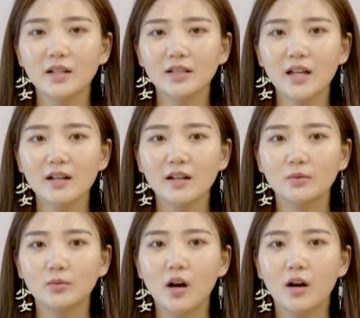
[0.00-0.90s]
她的
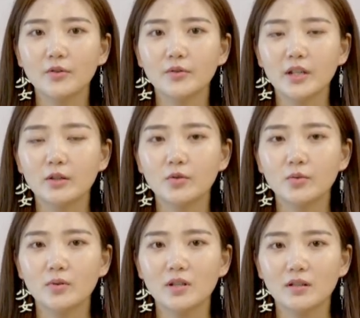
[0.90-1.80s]
很多好友也都
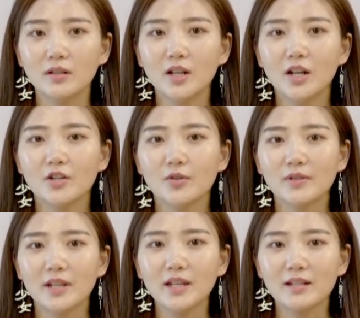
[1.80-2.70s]
如此。
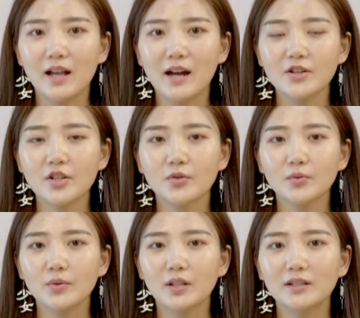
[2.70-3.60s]
总结一下，这
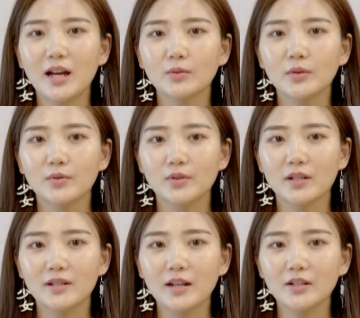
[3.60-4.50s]
种女人大多有
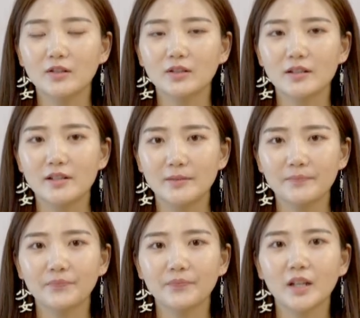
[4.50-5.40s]
着三条特性：
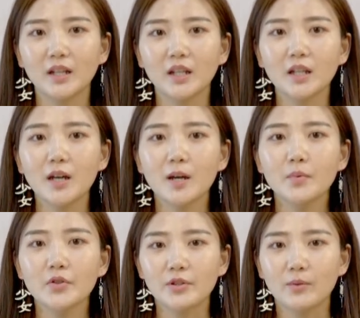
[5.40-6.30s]
一、
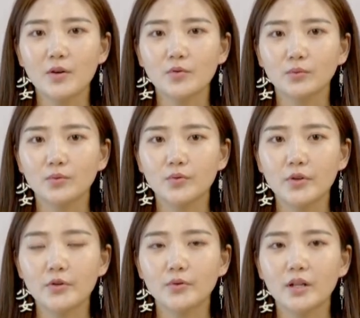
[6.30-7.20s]
不喜欢主动
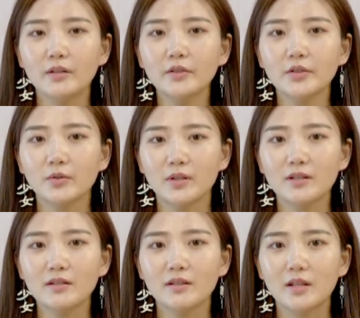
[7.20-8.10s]
追求人，有着
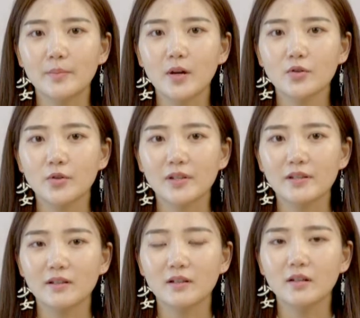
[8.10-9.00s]
自己的标准与
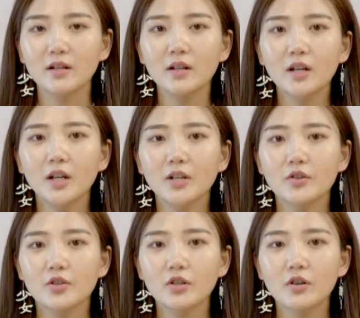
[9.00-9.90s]
性格。
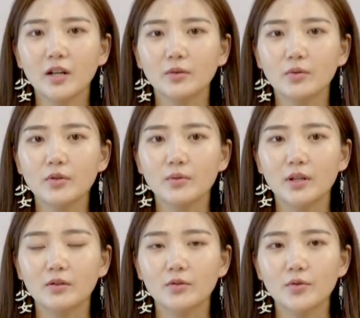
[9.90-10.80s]
有时候，很多女
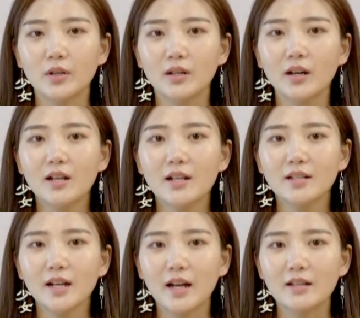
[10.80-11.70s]
人都觉得，
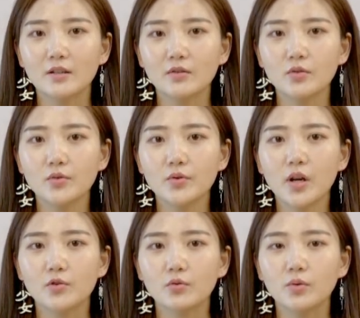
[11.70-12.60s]
在感情中需
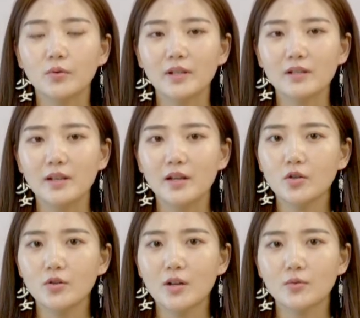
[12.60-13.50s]
要主动一些，
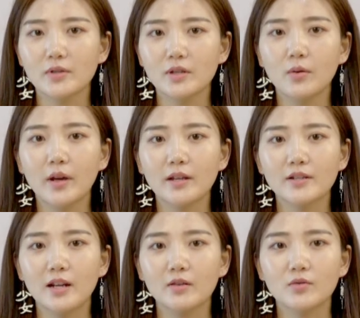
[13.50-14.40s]
抓住机会
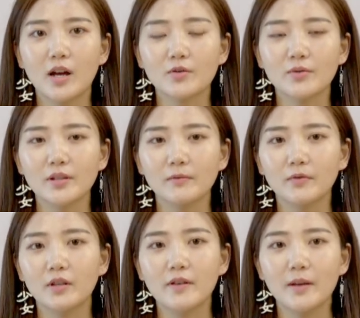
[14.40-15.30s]
才能抓住幸
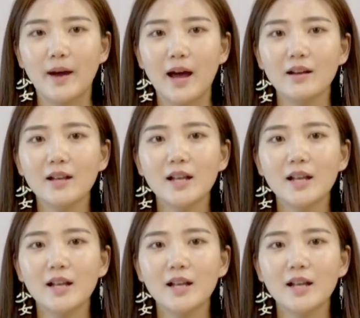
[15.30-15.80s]
福的尾巴。